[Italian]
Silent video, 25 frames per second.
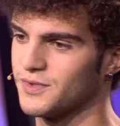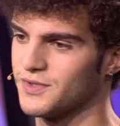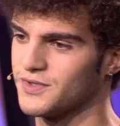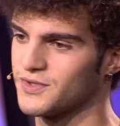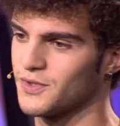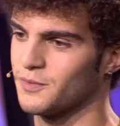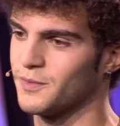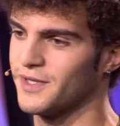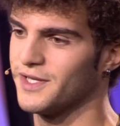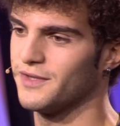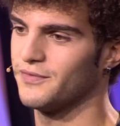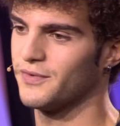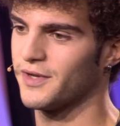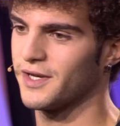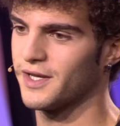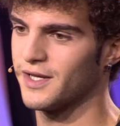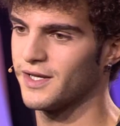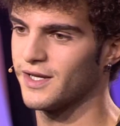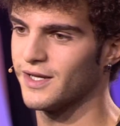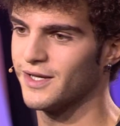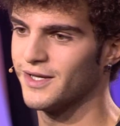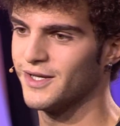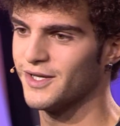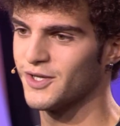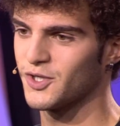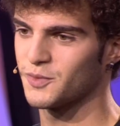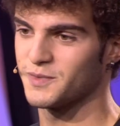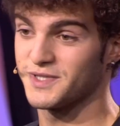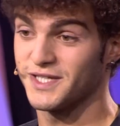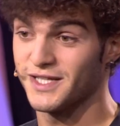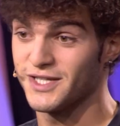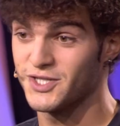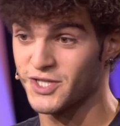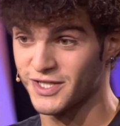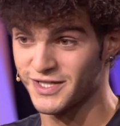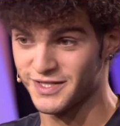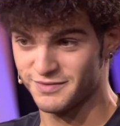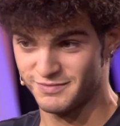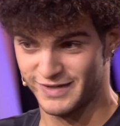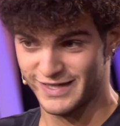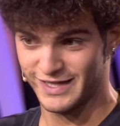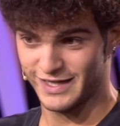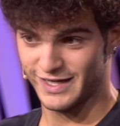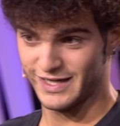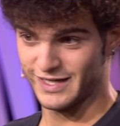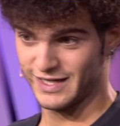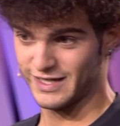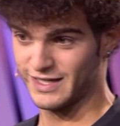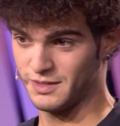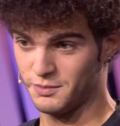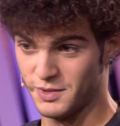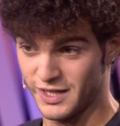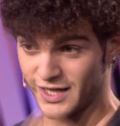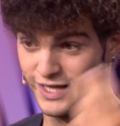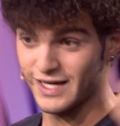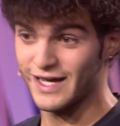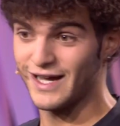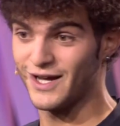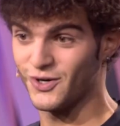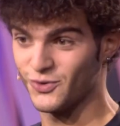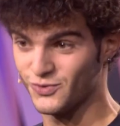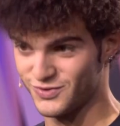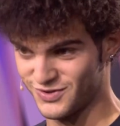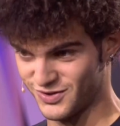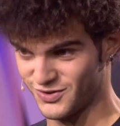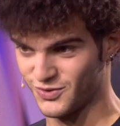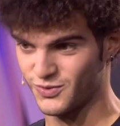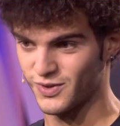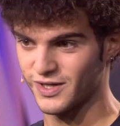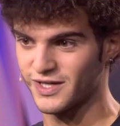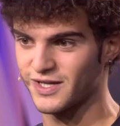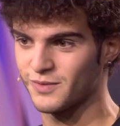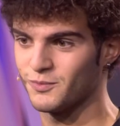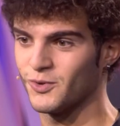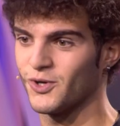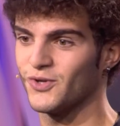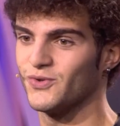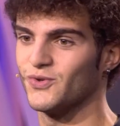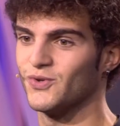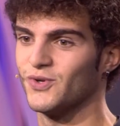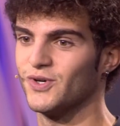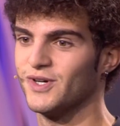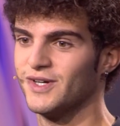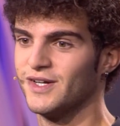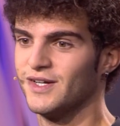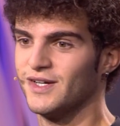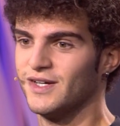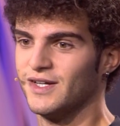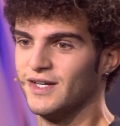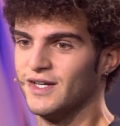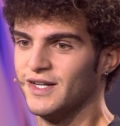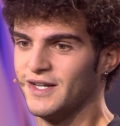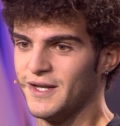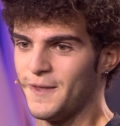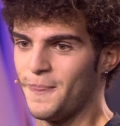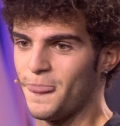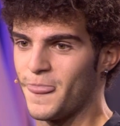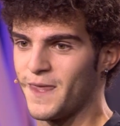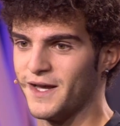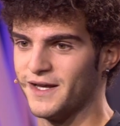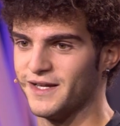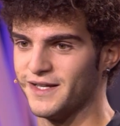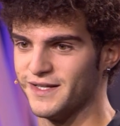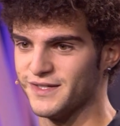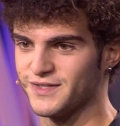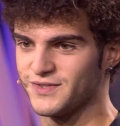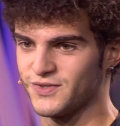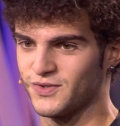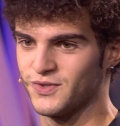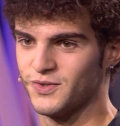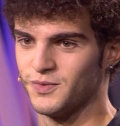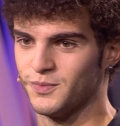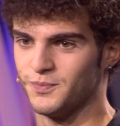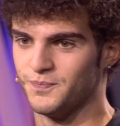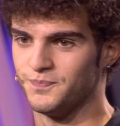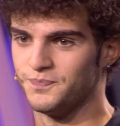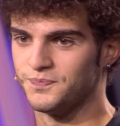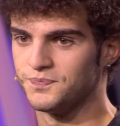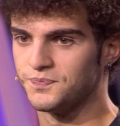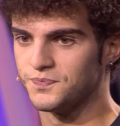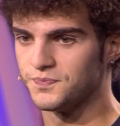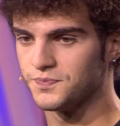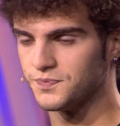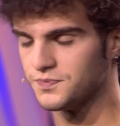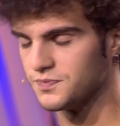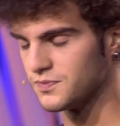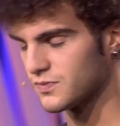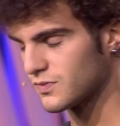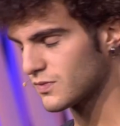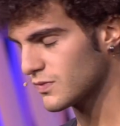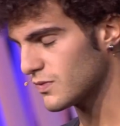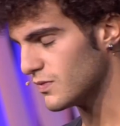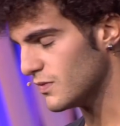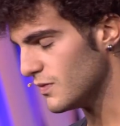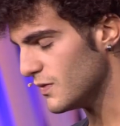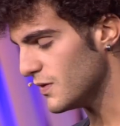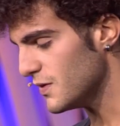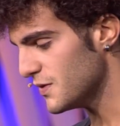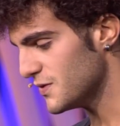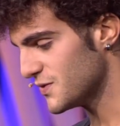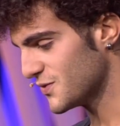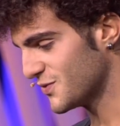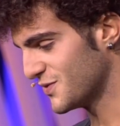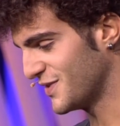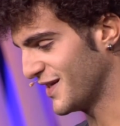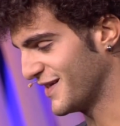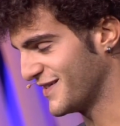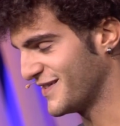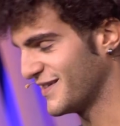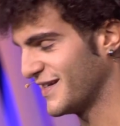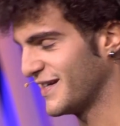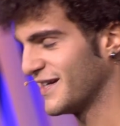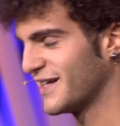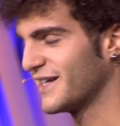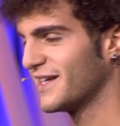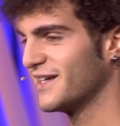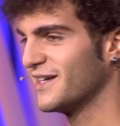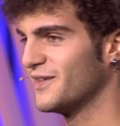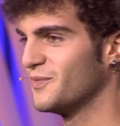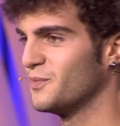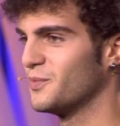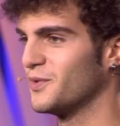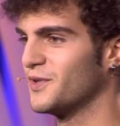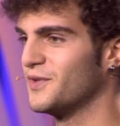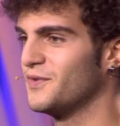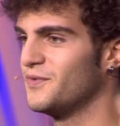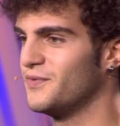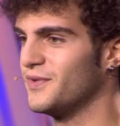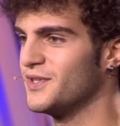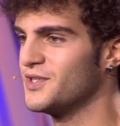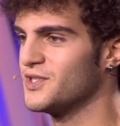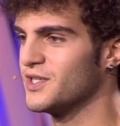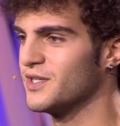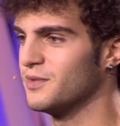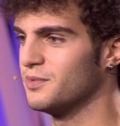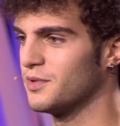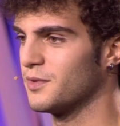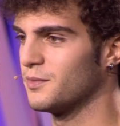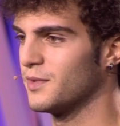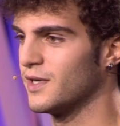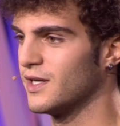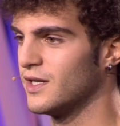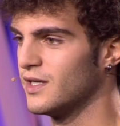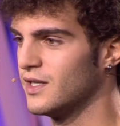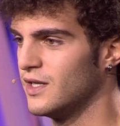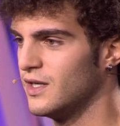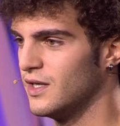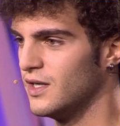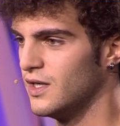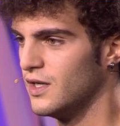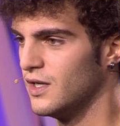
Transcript: insomma di fare, come si dice, coming out in qualche modo. Eh, sono, scusate, è anche un po' difficile per me.